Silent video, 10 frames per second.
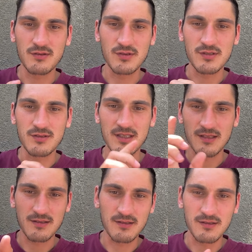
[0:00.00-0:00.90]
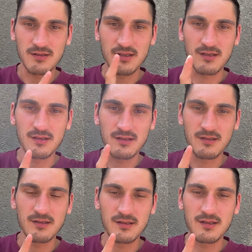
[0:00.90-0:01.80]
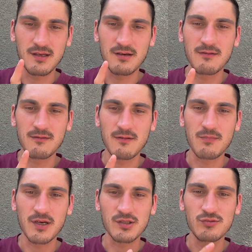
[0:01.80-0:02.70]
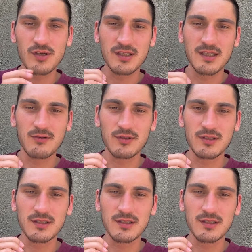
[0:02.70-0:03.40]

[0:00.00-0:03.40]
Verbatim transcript: То есть вот это я, э, я вам покажу, это вот,